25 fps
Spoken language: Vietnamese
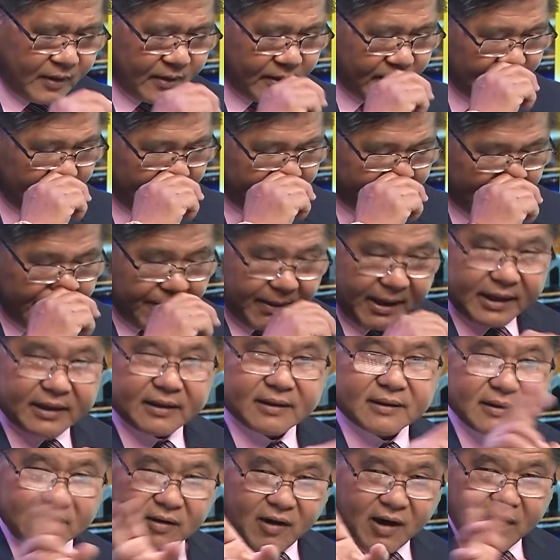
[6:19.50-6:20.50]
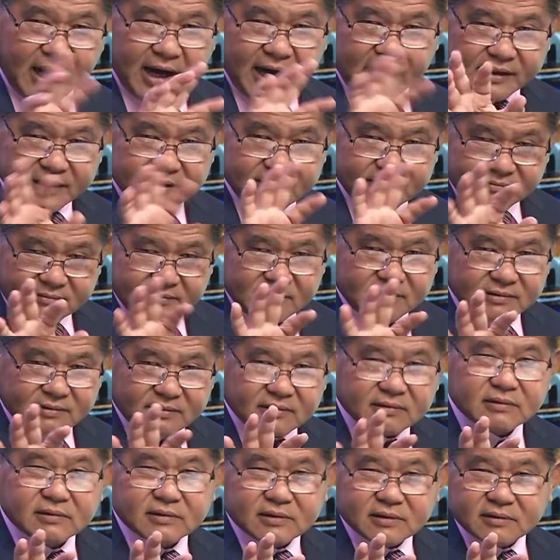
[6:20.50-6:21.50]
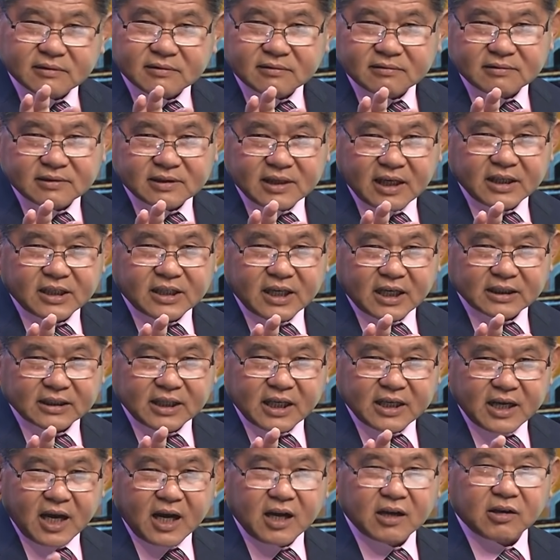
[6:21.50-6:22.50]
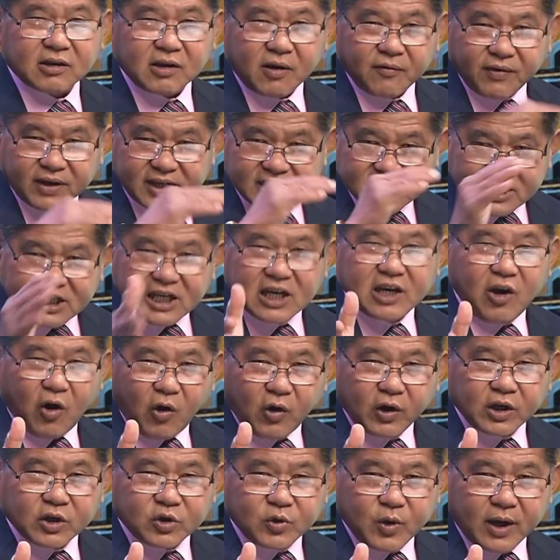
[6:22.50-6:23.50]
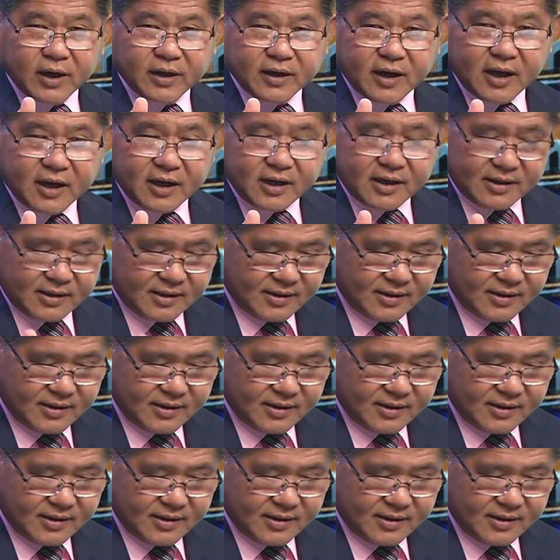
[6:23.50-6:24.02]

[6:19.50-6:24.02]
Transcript: là về mặt gọi là trên trường thế giới của ông phải xin lỗi cái chuyện đó